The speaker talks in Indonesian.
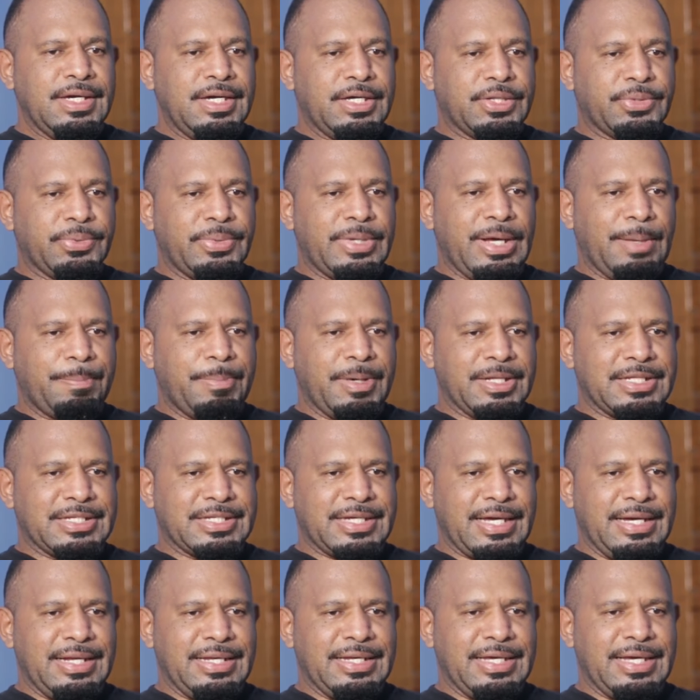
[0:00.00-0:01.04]
Itu dapat
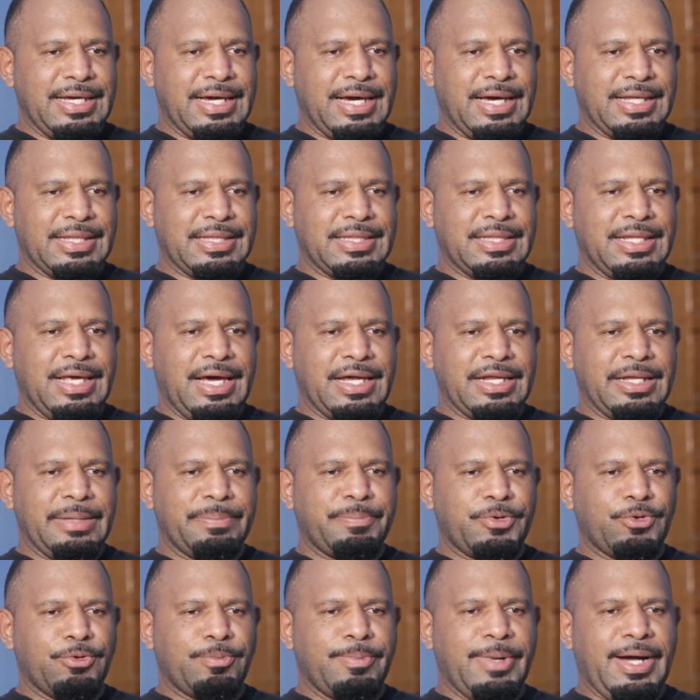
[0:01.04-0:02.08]
saya lihat
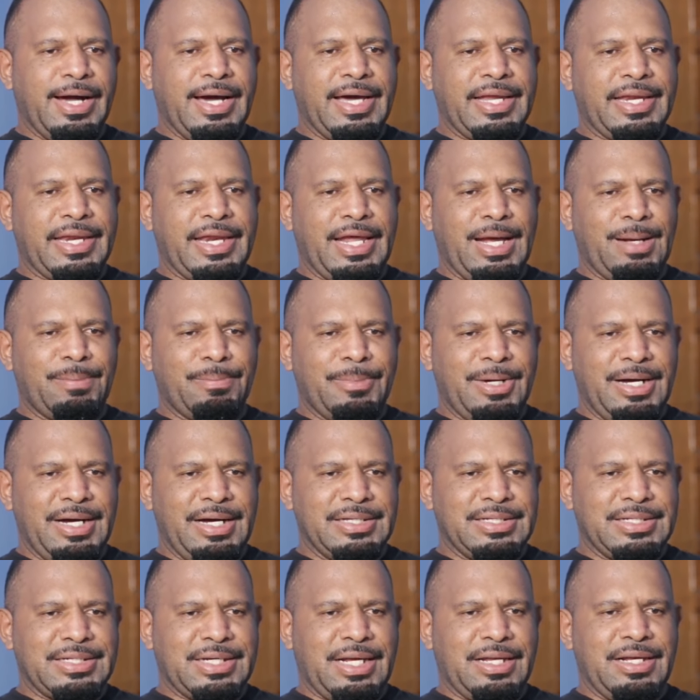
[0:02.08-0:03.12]
dari perubahan
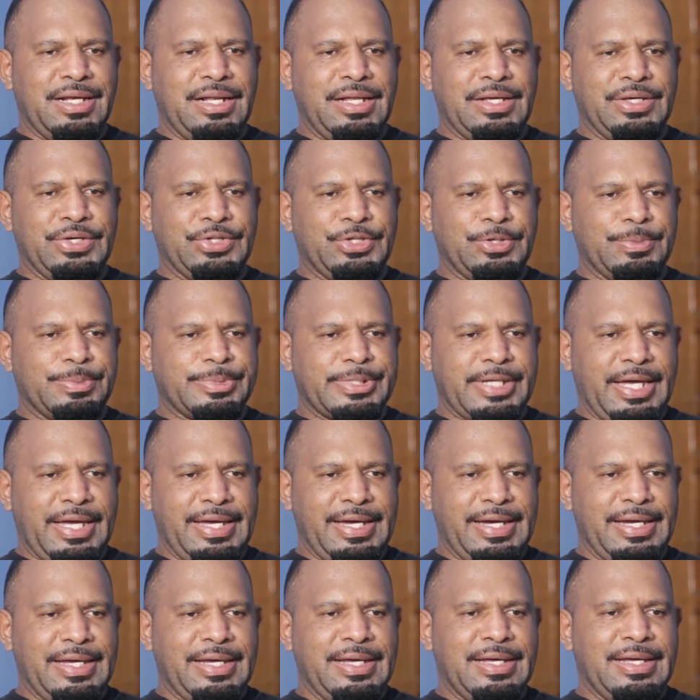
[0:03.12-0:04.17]
nama channel YouTube
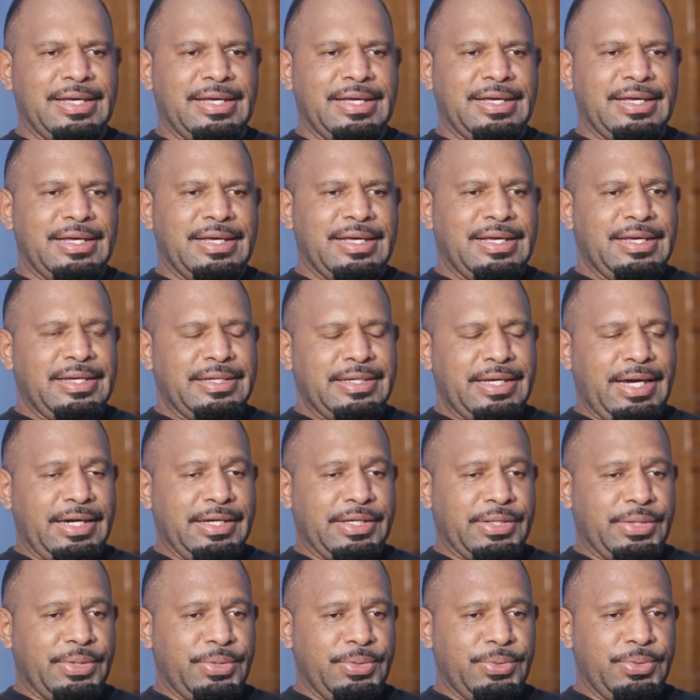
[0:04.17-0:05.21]
saya,
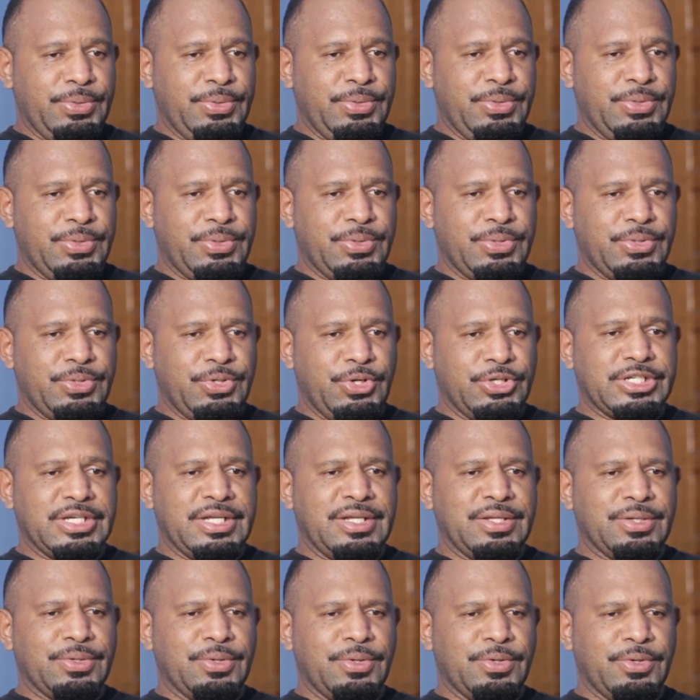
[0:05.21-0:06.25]
yaitu
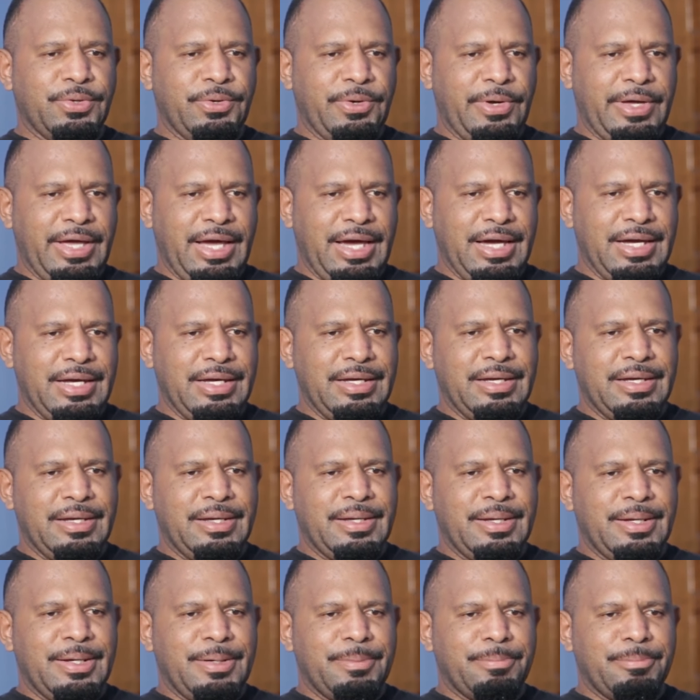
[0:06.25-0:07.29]
Yosin Gugoya
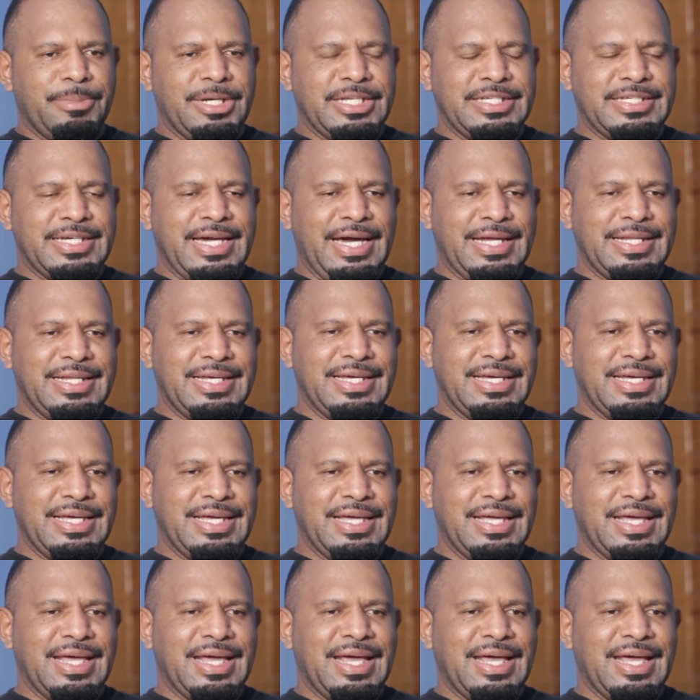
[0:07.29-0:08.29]
menjadi